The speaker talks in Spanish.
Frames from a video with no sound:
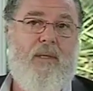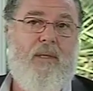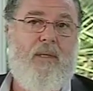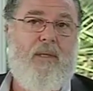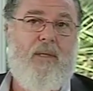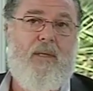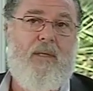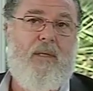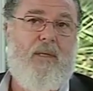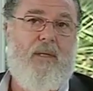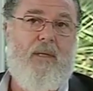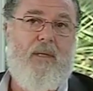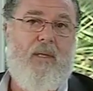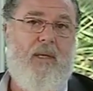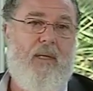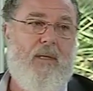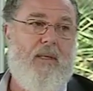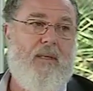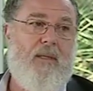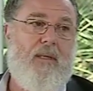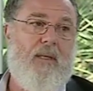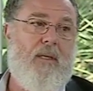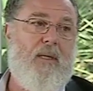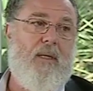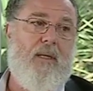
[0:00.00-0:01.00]
en, la
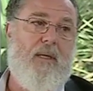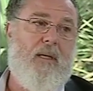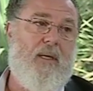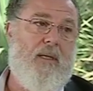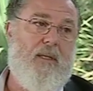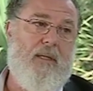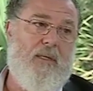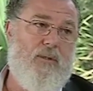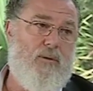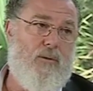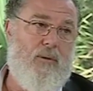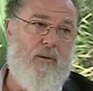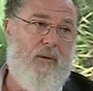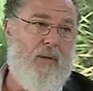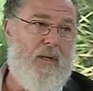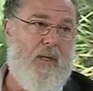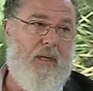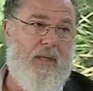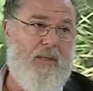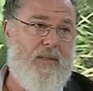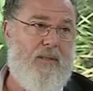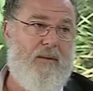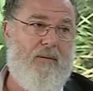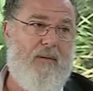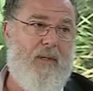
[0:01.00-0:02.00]
cantidad de radiación que
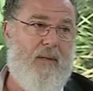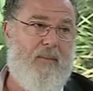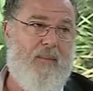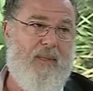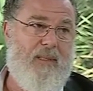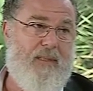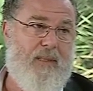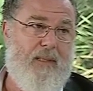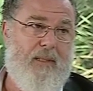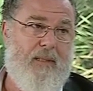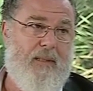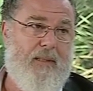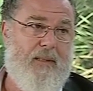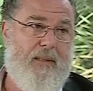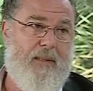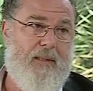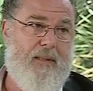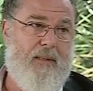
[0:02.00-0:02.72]
recibe la paciente.